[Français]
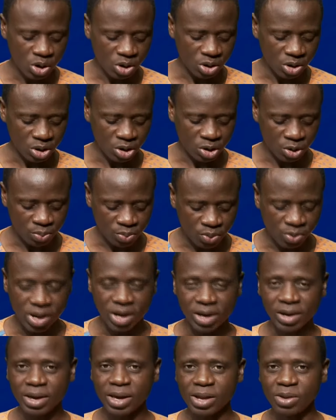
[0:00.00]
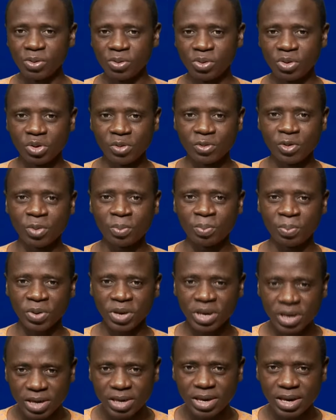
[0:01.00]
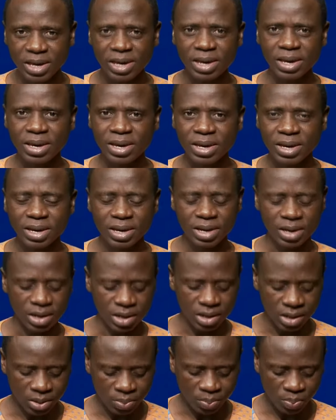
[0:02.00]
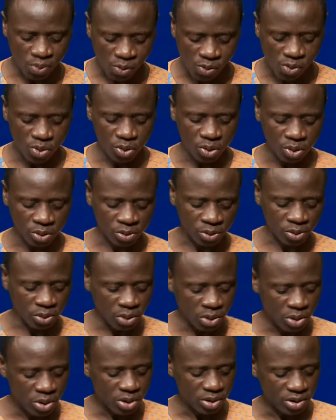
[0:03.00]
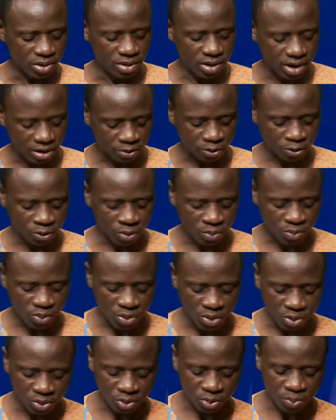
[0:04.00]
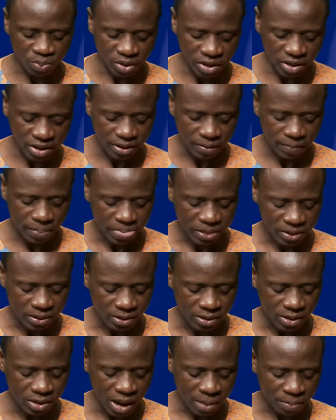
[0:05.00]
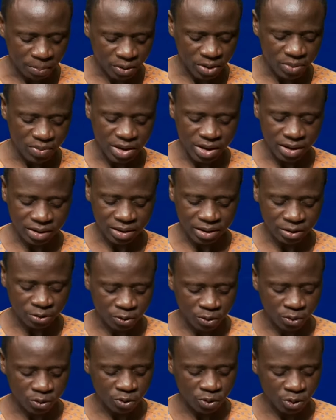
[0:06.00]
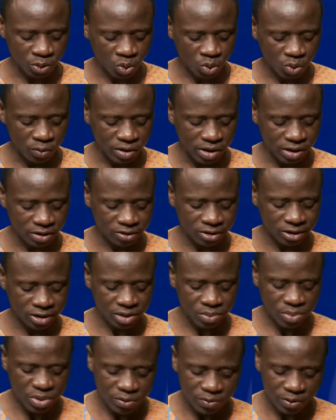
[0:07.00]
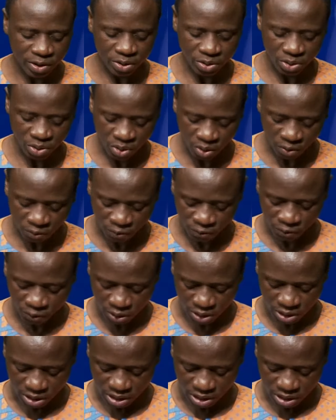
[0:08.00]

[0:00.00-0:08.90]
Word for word: euh, pour lesquelles nous devons prier pour notre nation, pour notre pays. La première raison se trouve dans Jérémie 29,